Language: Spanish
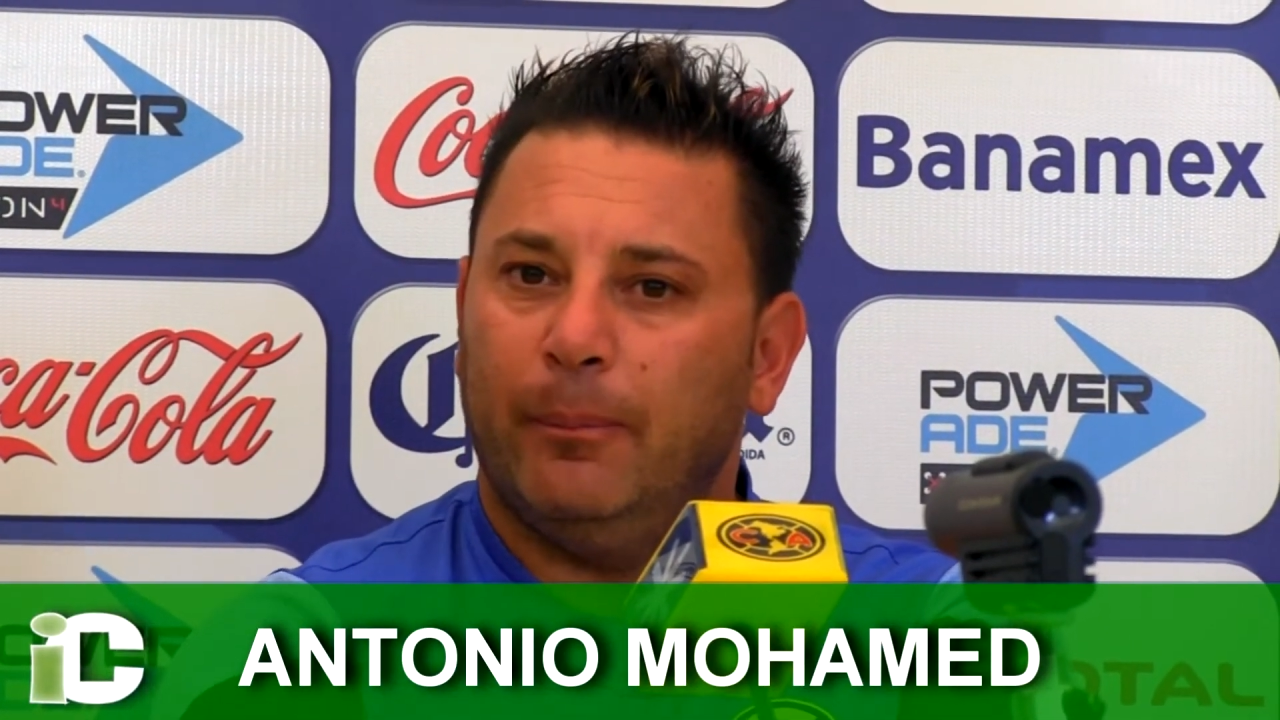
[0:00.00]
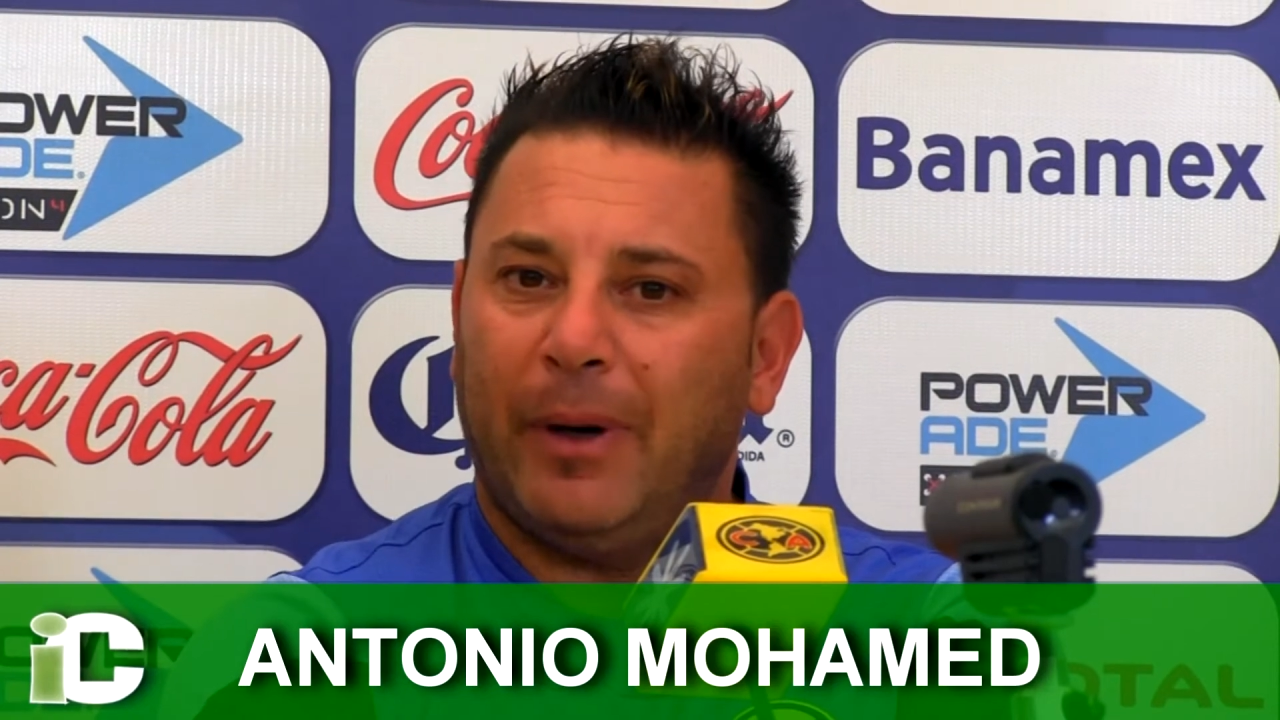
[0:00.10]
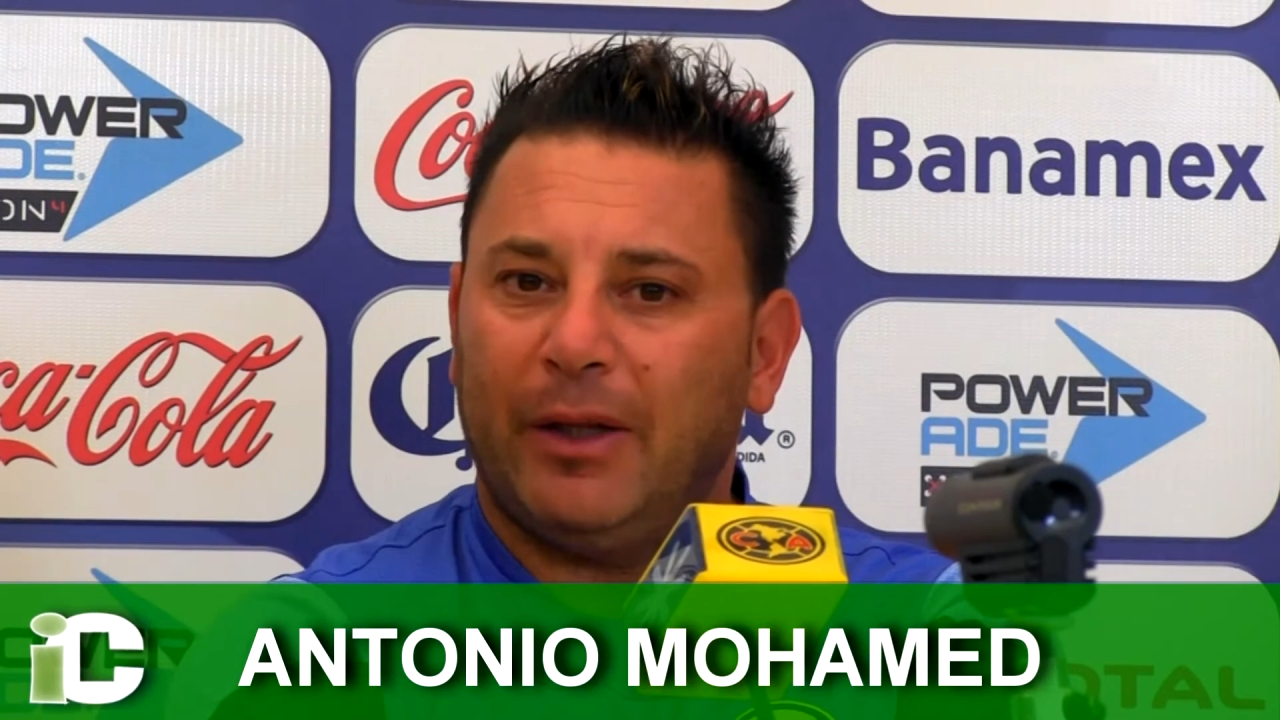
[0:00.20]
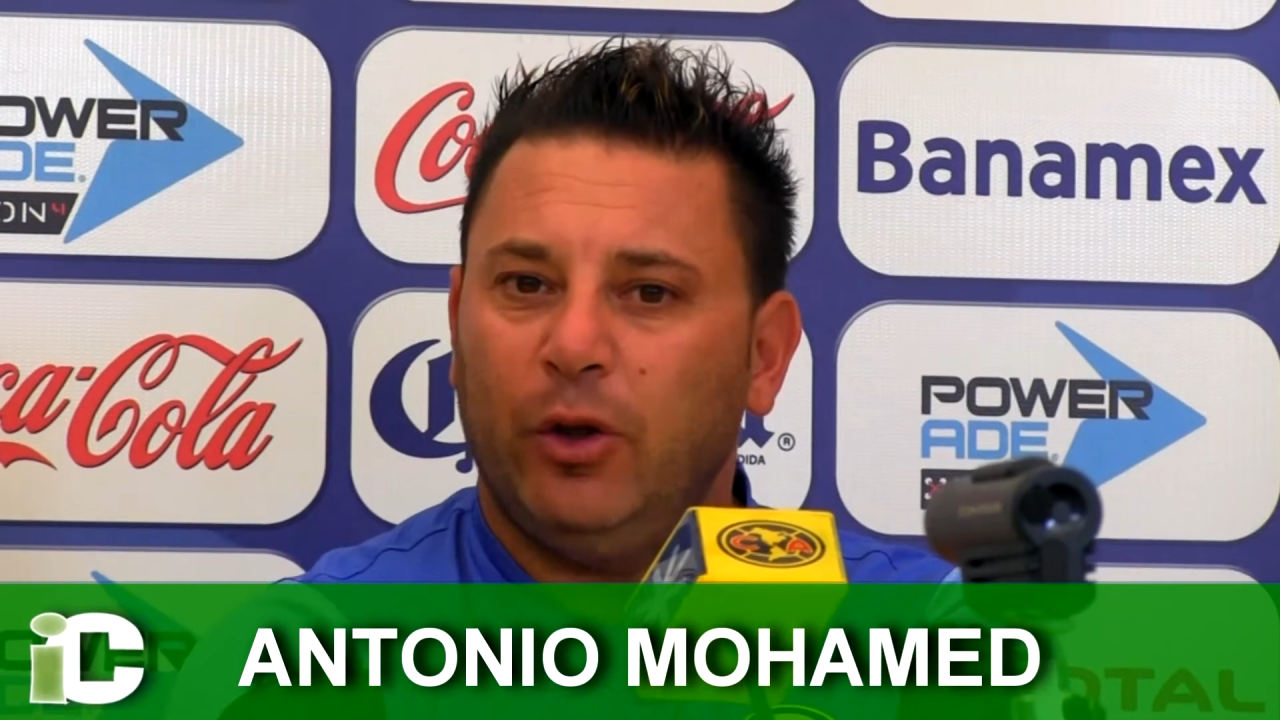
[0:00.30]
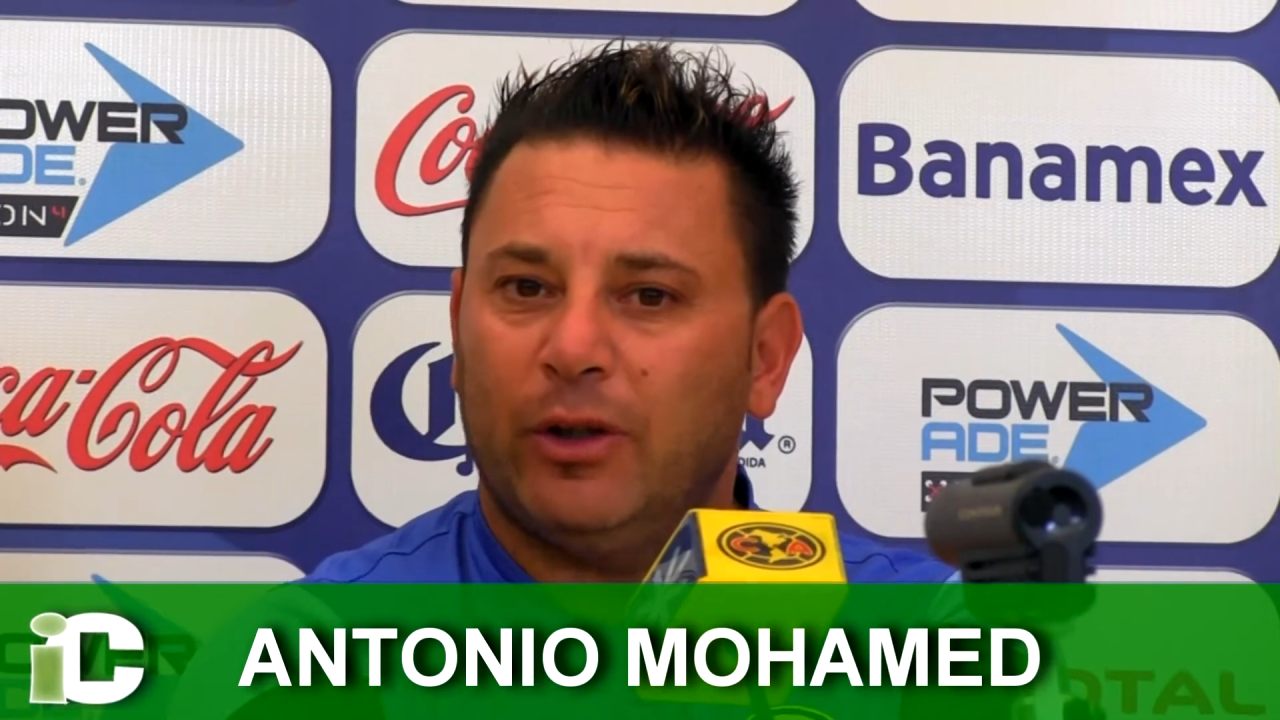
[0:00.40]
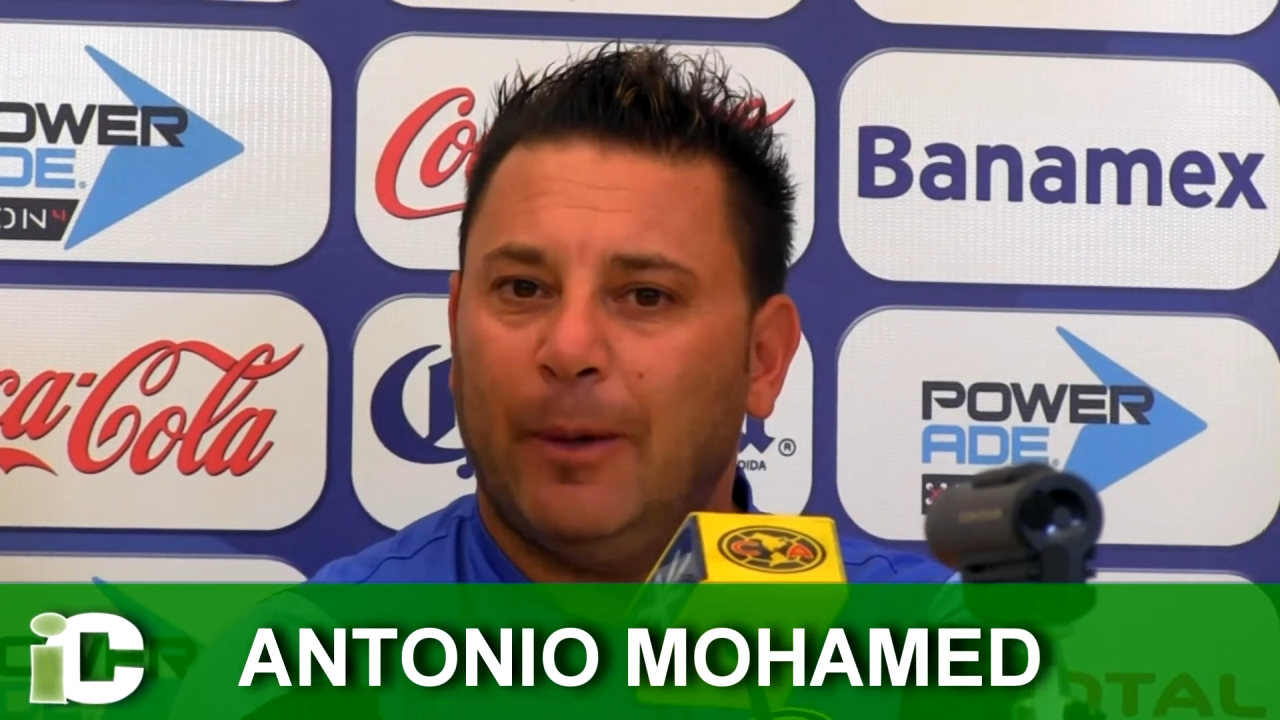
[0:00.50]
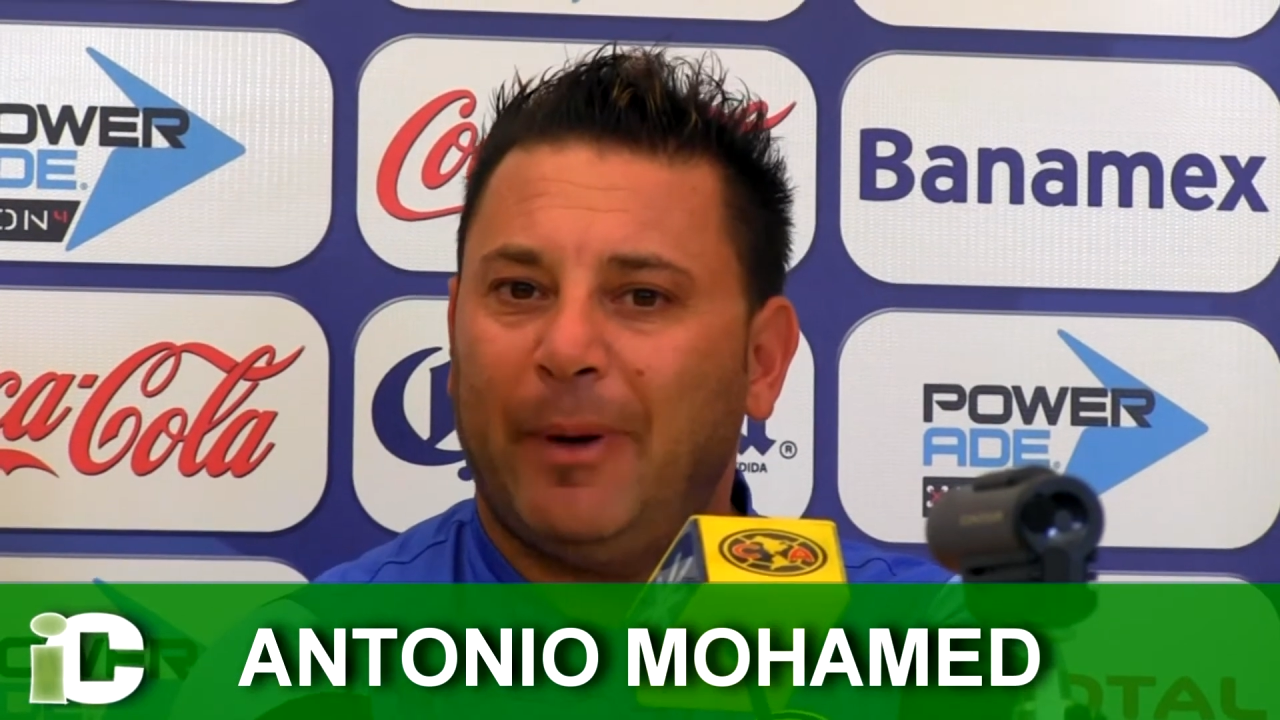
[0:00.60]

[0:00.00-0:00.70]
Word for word: partido tras